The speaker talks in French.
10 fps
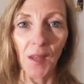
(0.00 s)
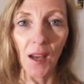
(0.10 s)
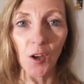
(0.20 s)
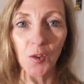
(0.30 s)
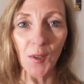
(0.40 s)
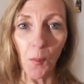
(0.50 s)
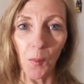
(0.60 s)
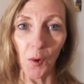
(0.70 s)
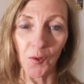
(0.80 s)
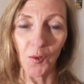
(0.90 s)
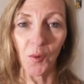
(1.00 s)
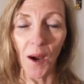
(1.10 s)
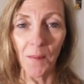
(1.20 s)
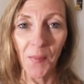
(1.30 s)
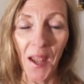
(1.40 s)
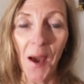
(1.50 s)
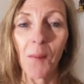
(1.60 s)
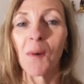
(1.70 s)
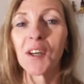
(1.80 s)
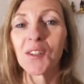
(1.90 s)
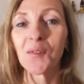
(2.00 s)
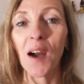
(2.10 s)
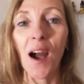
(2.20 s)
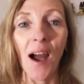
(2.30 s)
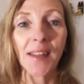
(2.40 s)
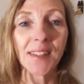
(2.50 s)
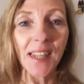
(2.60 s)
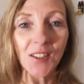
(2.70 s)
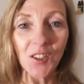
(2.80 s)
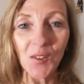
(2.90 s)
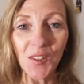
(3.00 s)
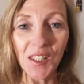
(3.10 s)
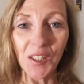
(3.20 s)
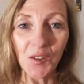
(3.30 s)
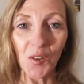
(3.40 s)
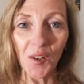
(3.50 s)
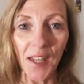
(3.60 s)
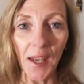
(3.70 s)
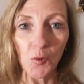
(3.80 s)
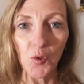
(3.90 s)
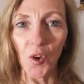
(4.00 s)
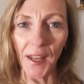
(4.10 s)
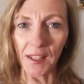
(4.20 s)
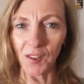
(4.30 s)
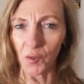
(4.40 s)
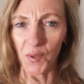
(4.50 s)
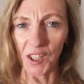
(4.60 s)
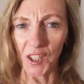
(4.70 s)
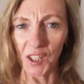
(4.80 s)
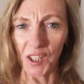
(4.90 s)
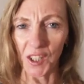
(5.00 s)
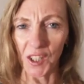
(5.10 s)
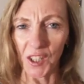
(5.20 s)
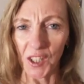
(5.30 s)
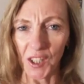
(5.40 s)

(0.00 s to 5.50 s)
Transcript: Alors toi t'en penses quoi Moi je vois un tas de choses ici sur le net où il y en a qui sont fâchés,